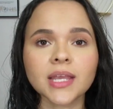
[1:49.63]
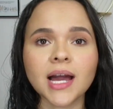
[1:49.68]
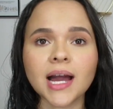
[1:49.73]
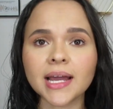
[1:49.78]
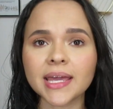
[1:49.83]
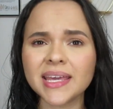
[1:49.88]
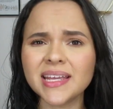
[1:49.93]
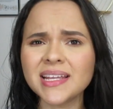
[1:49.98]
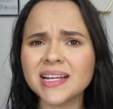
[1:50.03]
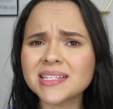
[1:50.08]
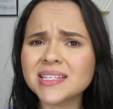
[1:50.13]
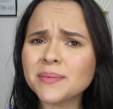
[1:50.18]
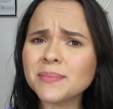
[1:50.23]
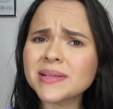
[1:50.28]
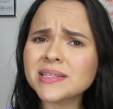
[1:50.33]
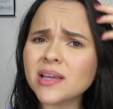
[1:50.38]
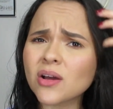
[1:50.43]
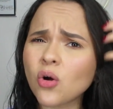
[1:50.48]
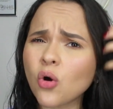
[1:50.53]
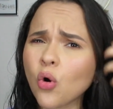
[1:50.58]
Aquí ya se
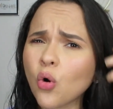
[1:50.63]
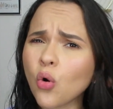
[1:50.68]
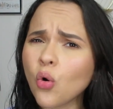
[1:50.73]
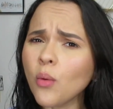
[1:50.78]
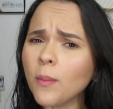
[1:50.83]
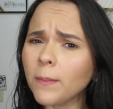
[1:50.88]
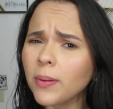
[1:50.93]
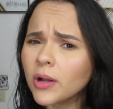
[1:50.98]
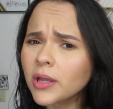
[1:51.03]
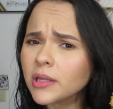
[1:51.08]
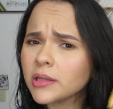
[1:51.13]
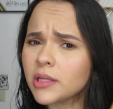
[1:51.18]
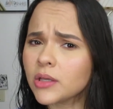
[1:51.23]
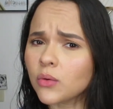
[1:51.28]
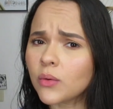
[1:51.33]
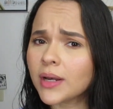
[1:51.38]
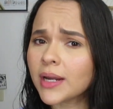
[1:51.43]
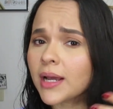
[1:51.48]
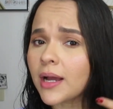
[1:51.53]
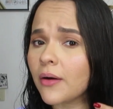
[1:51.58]
me secó un
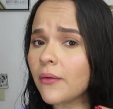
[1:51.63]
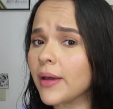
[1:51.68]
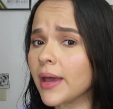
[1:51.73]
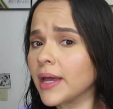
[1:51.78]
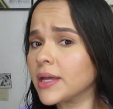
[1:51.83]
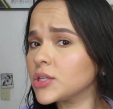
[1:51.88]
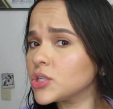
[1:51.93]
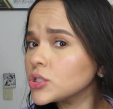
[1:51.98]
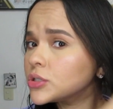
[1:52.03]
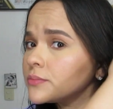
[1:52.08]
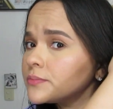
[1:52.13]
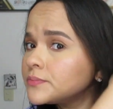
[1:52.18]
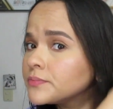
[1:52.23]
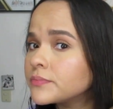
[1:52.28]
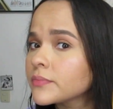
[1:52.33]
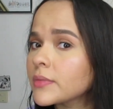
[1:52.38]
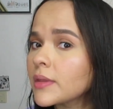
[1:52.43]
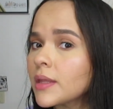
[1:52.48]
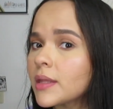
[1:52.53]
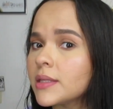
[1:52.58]
poquitico el cabello,
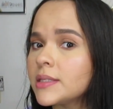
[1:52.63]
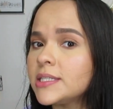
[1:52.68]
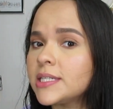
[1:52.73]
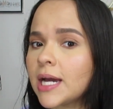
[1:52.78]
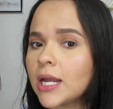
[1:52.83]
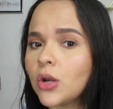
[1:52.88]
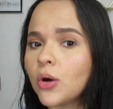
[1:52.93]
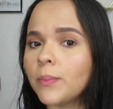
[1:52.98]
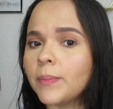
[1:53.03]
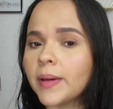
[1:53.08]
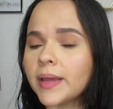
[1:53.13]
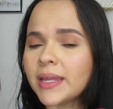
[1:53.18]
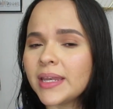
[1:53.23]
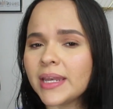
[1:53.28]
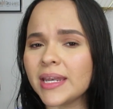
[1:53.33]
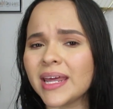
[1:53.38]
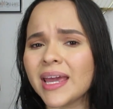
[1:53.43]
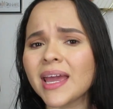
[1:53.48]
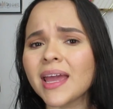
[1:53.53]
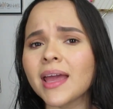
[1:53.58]
ya lo
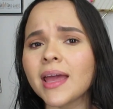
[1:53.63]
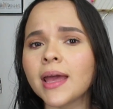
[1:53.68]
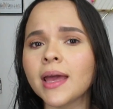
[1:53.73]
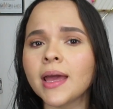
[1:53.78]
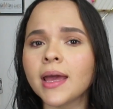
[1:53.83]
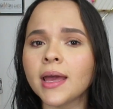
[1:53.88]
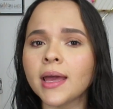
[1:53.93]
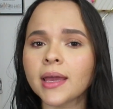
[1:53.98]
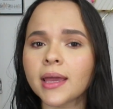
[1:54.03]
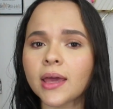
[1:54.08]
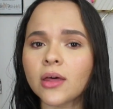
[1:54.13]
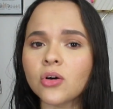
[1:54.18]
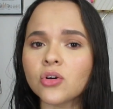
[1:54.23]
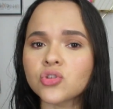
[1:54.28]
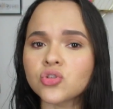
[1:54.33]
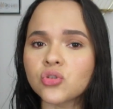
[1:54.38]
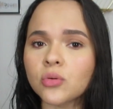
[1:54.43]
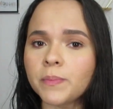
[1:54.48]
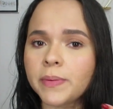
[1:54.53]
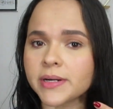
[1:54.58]
peiné, quedó
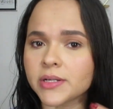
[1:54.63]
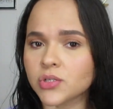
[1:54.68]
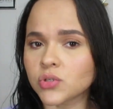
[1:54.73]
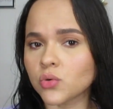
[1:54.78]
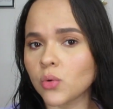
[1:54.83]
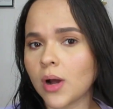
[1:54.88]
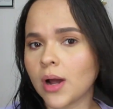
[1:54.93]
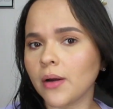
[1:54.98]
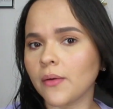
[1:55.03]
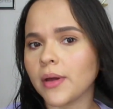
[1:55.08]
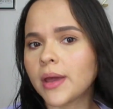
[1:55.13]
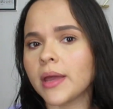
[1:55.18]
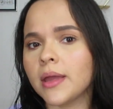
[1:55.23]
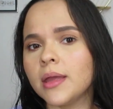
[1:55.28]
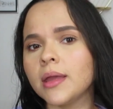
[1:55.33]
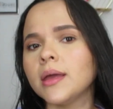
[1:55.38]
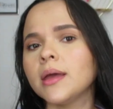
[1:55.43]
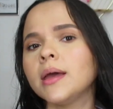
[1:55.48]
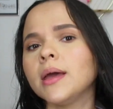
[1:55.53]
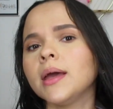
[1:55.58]
súper suave
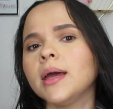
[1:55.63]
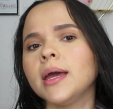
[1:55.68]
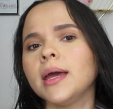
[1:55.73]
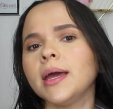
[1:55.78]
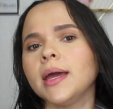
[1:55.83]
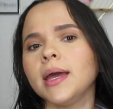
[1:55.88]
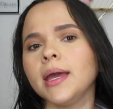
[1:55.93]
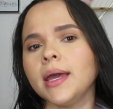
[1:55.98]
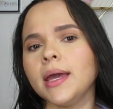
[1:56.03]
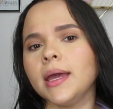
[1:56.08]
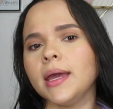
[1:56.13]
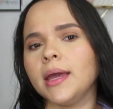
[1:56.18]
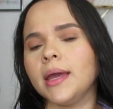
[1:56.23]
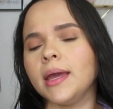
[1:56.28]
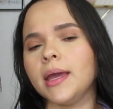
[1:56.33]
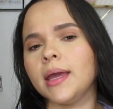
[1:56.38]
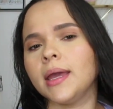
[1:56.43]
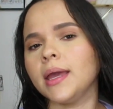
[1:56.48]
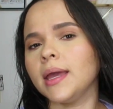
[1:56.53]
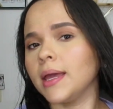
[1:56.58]

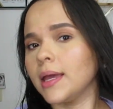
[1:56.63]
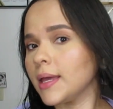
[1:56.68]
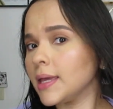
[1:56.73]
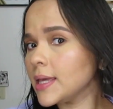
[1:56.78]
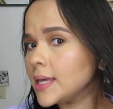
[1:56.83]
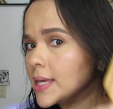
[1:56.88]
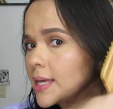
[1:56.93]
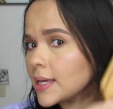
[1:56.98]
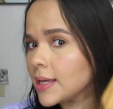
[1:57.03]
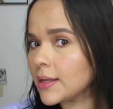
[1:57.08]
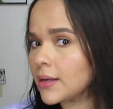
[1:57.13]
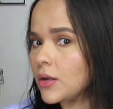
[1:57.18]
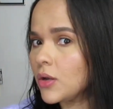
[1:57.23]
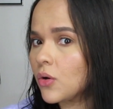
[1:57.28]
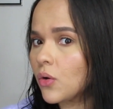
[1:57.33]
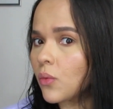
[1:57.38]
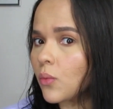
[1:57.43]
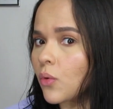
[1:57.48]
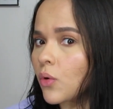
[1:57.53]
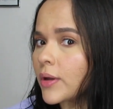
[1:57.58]
eh, y
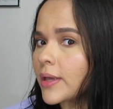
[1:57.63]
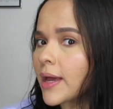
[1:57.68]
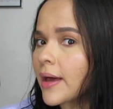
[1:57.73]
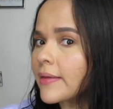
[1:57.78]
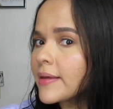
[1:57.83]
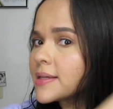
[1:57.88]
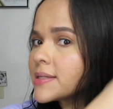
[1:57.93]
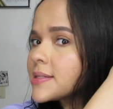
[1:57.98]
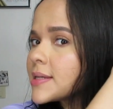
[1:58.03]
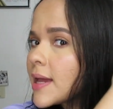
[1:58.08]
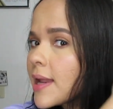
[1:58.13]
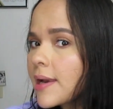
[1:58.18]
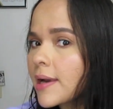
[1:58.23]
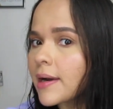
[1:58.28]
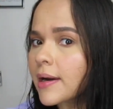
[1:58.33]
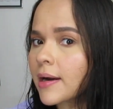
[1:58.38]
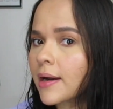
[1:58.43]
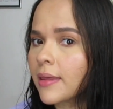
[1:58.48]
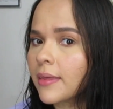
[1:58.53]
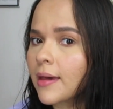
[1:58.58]
lo voy a
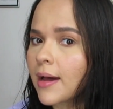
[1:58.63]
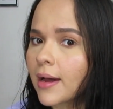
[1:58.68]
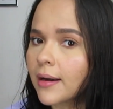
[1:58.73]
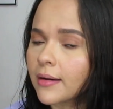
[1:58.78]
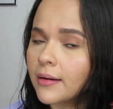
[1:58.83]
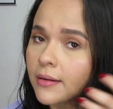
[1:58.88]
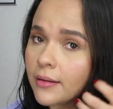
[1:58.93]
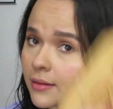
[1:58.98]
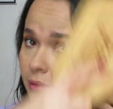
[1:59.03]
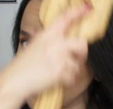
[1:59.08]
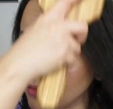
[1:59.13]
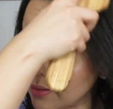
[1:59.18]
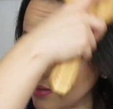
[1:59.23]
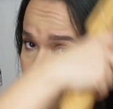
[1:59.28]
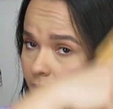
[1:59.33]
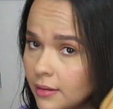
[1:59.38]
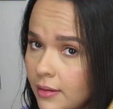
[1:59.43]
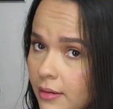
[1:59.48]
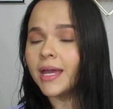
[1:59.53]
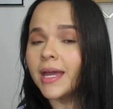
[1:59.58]
desenredar.
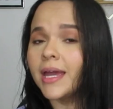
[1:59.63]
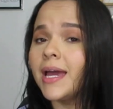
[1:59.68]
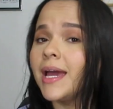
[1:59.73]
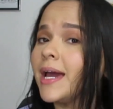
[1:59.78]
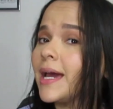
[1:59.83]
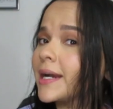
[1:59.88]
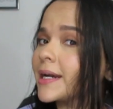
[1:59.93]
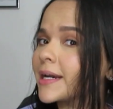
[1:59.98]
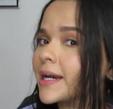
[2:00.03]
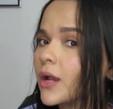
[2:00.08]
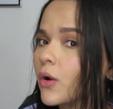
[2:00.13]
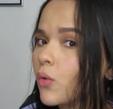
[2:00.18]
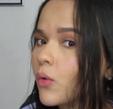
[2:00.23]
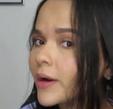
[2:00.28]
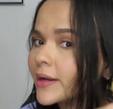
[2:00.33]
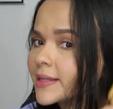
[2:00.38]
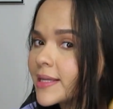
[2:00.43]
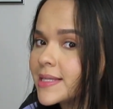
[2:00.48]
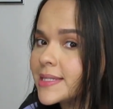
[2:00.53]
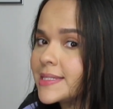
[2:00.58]

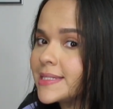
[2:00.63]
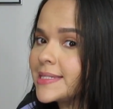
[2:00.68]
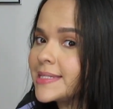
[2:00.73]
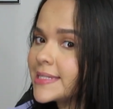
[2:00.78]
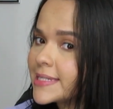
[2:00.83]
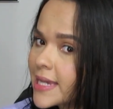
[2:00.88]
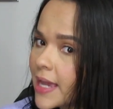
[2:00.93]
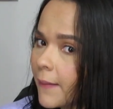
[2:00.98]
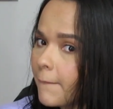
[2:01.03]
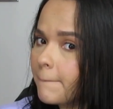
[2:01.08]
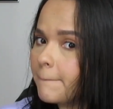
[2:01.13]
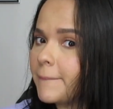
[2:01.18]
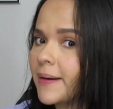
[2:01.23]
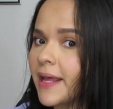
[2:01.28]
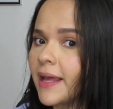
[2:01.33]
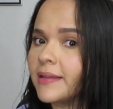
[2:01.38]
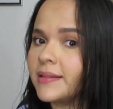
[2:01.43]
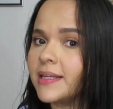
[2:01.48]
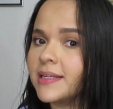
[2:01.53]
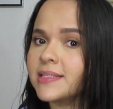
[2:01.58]
Recuerden
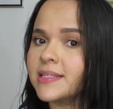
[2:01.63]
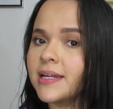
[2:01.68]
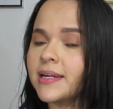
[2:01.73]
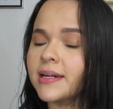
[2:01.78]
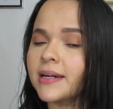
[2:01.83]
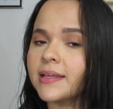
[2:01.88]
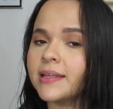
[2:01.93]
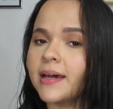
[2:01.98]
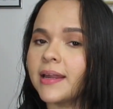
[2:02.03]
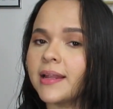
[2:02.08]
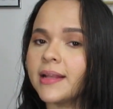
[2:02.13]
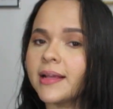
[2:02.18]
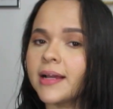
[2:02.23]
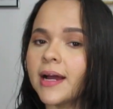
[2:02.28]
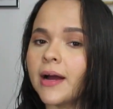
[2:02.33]
siempre desenredar el